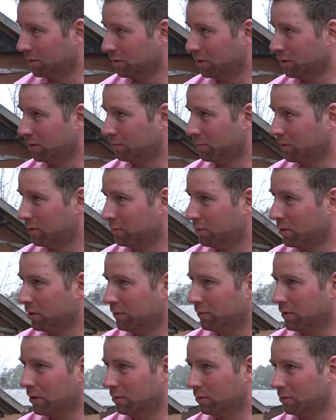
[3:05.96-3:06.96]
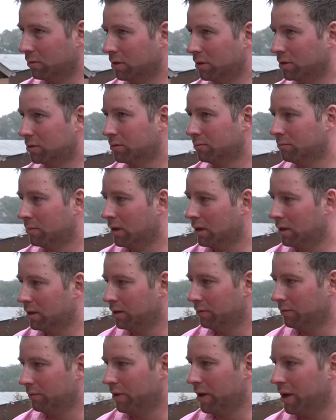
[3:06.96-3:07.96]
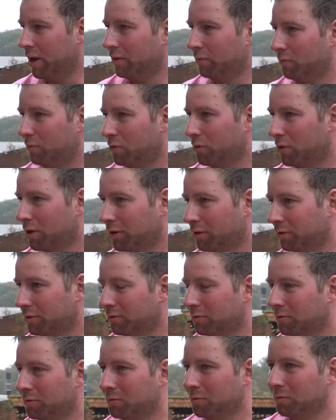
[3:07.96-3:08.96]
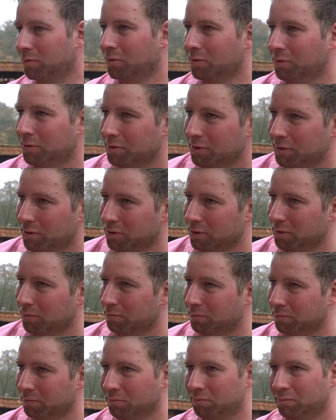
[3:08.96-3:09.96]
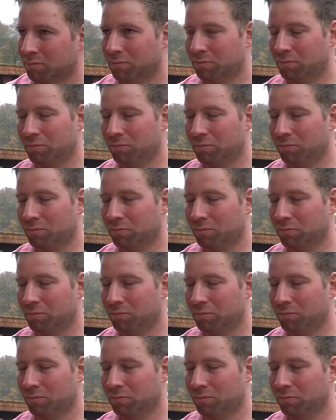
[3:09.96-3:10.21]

ähm, 12. Jahrhundert schon mal erwähnt worden und ähm,